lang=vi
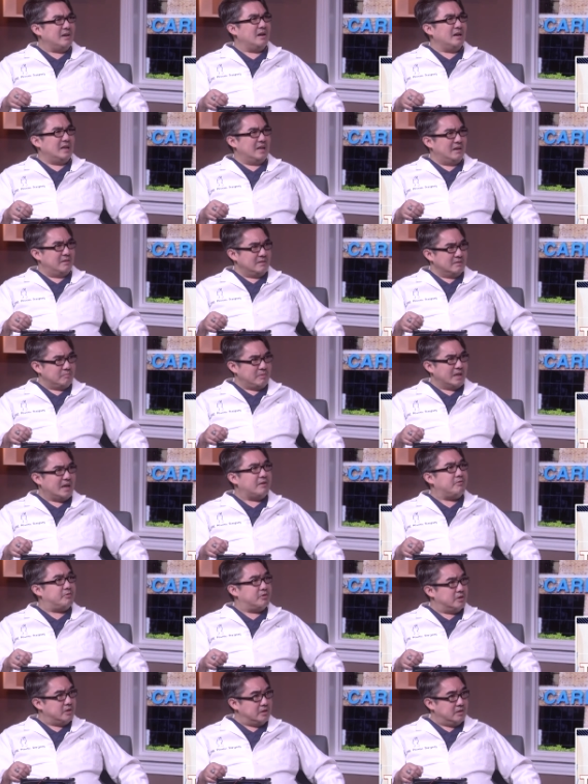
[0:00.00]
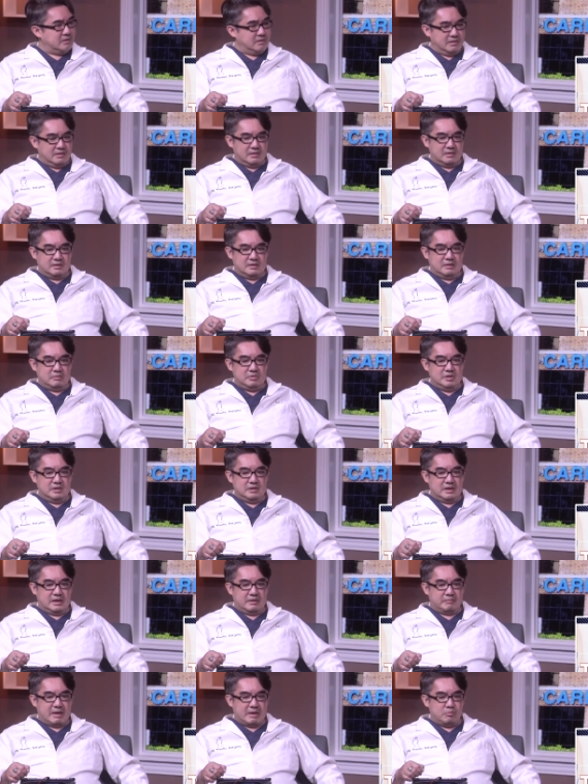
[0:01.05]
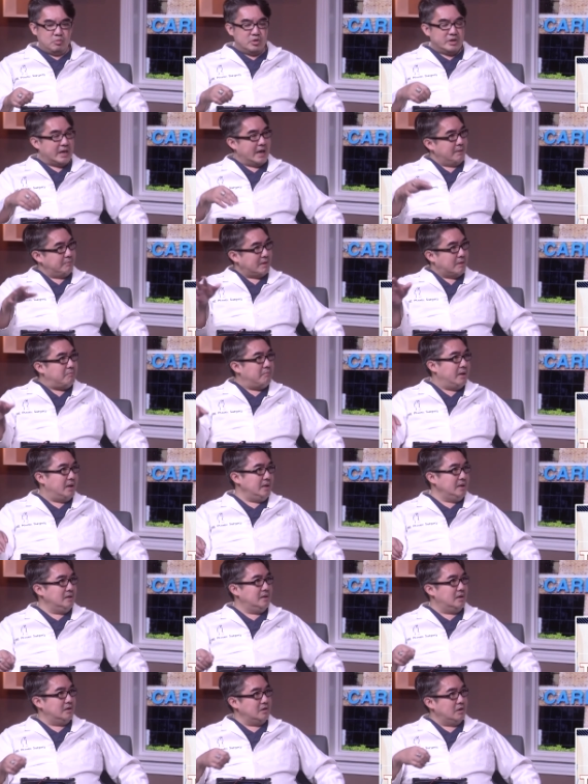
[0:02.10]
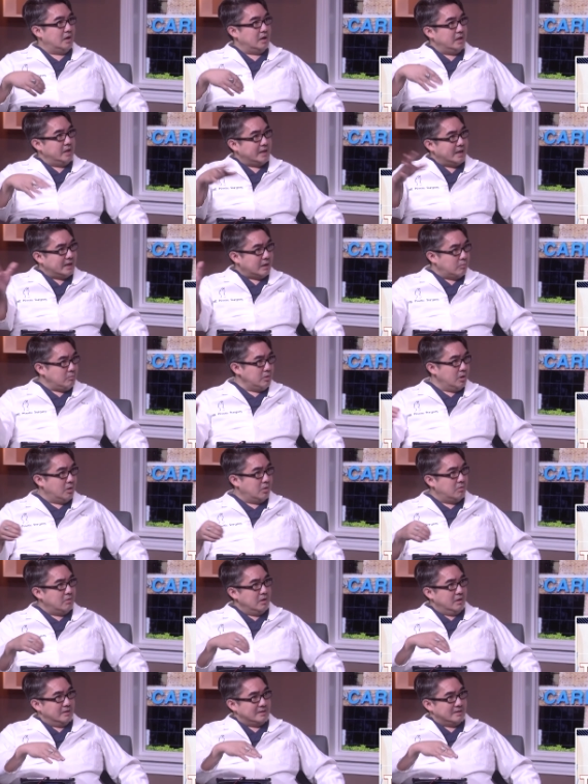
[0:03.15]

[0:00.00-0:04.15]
là mấy cái free giống như là bác mua kem thẩm mỹ gì đó rồi họ liền cái đóng đồ